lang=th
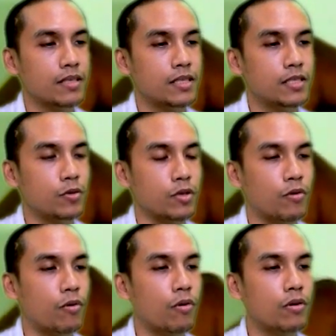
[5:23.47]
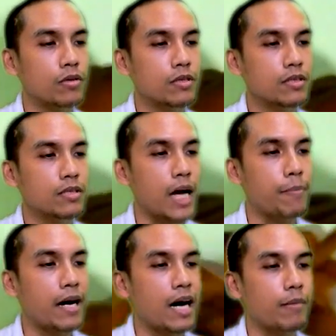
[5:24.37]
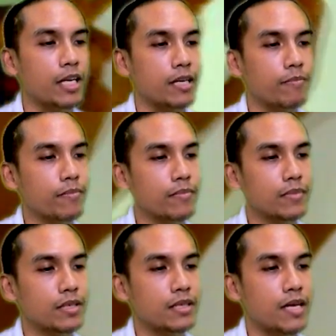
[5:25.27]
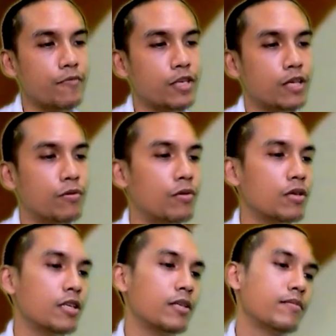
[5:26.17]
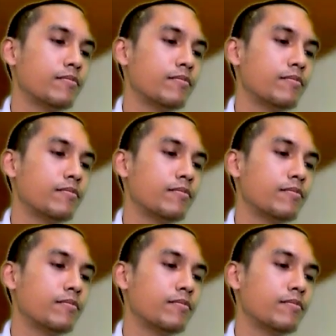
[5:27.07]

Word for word: คือส่วนโค้งตามภาพเลยครับ ตามวิดีโอเลย